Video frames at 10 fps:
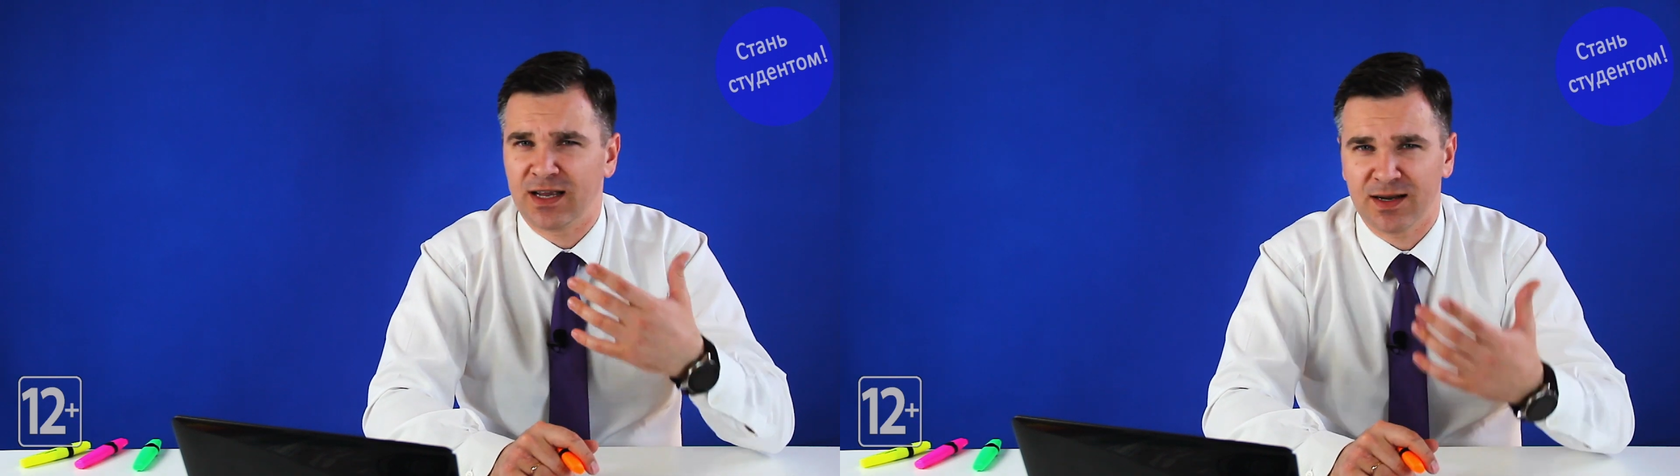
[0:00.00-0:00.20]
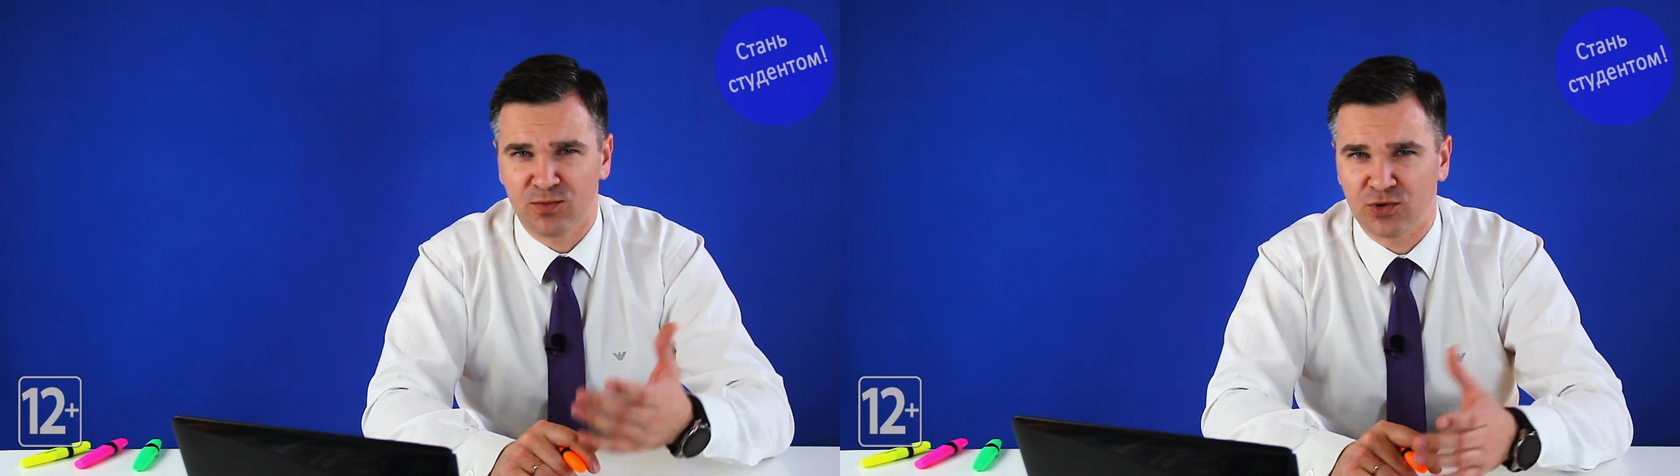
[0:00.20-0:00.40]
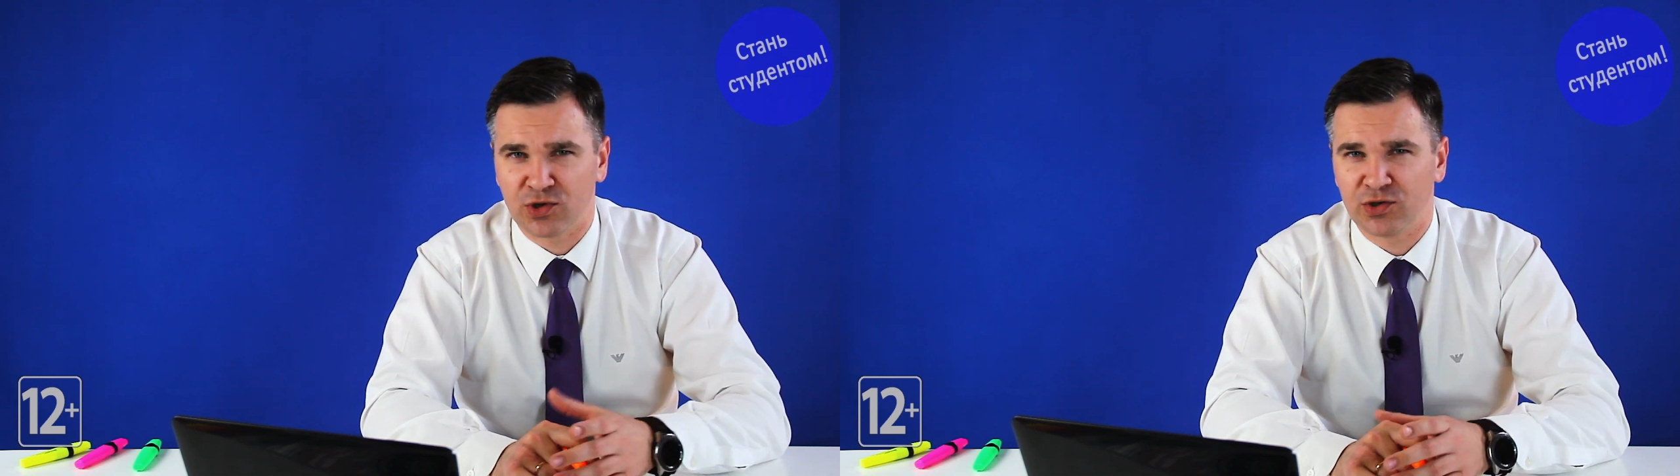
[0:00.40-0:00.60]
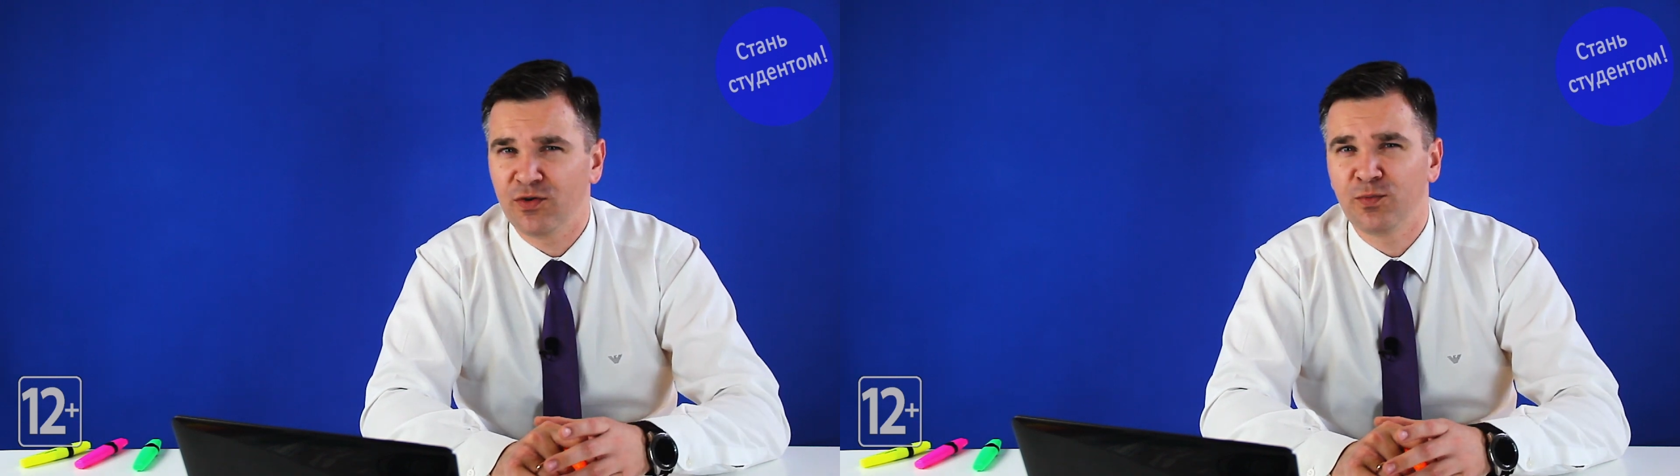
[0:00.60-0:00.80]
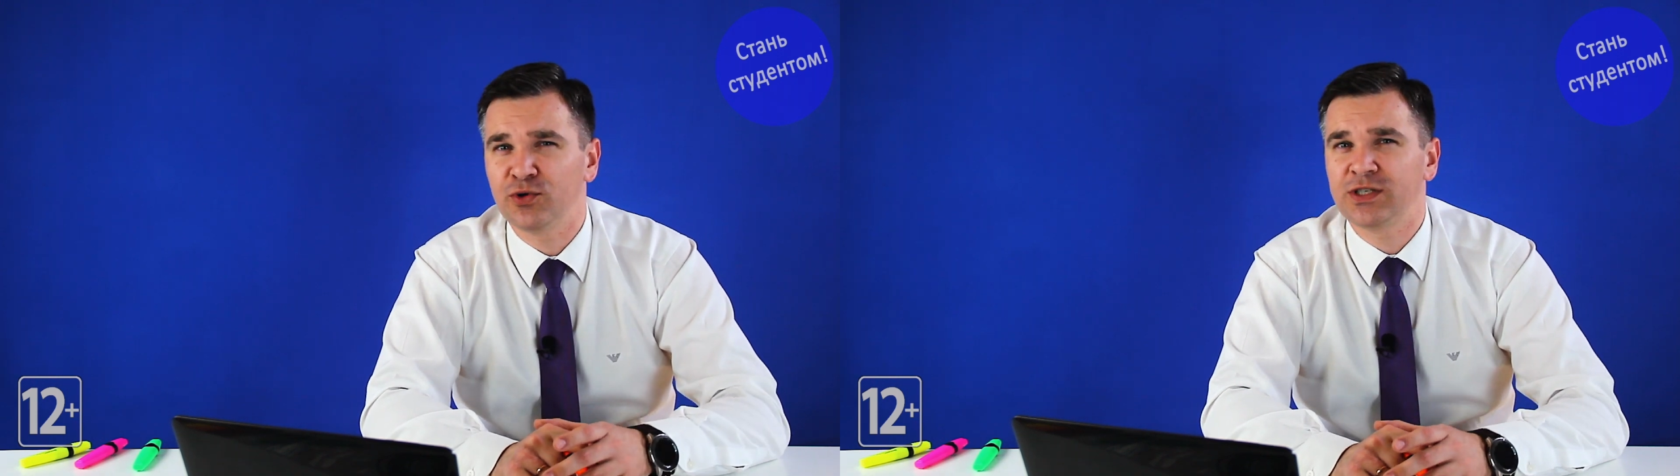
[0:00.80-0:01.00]
на работу.
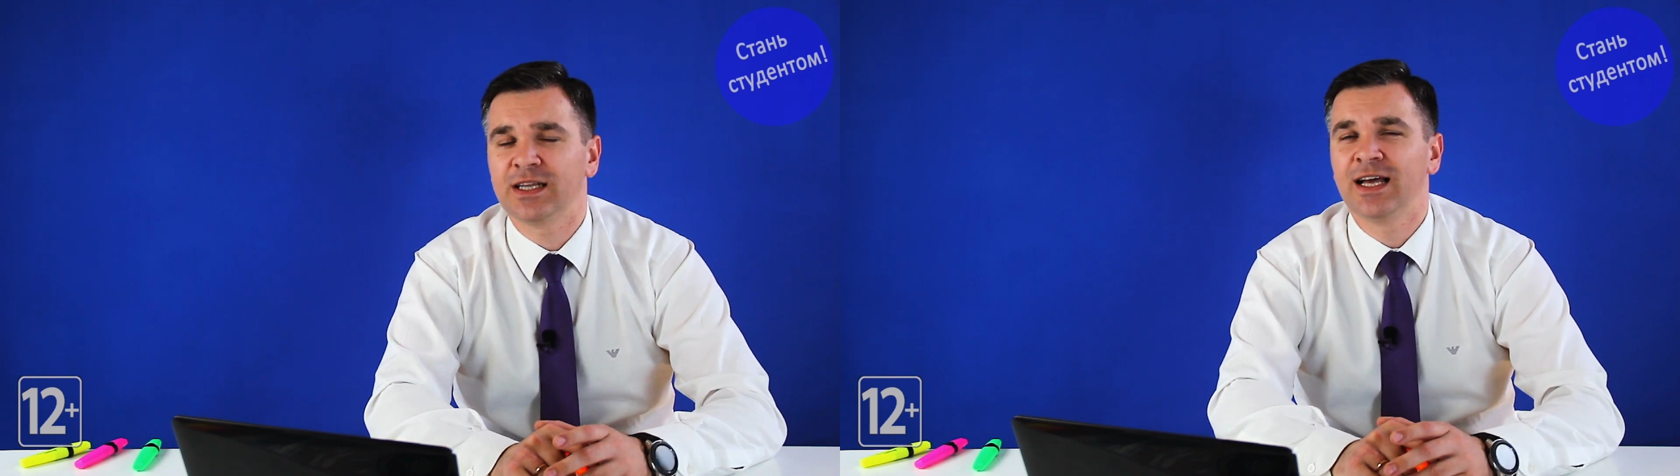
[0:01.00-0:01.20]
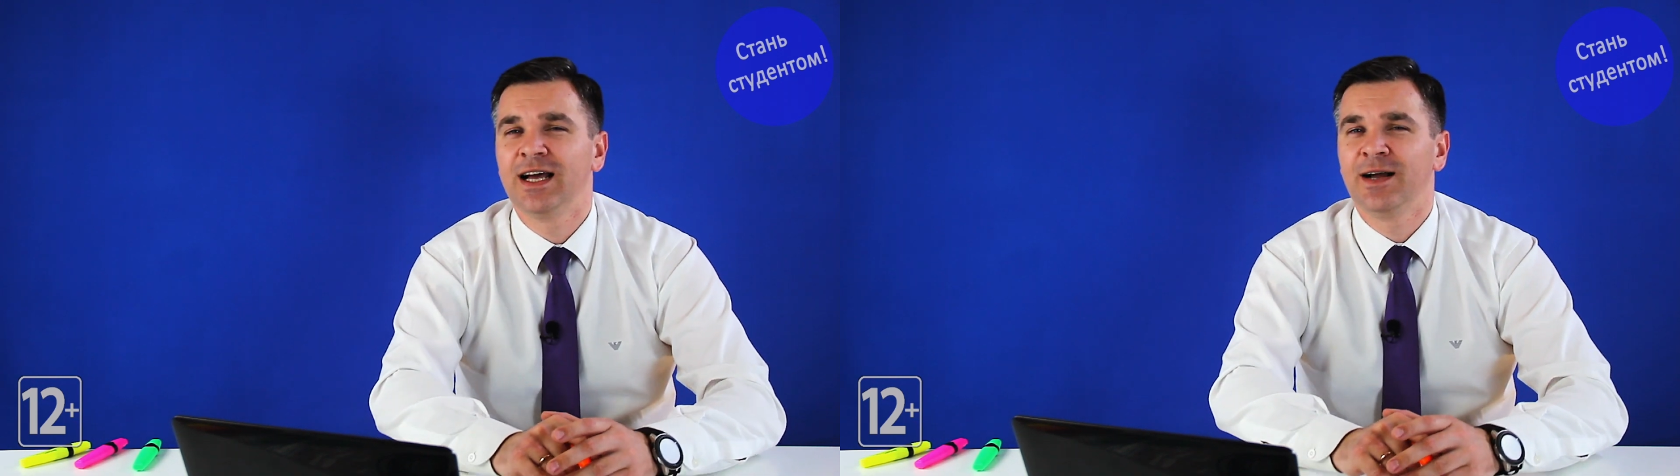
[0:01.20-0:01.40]
Его просят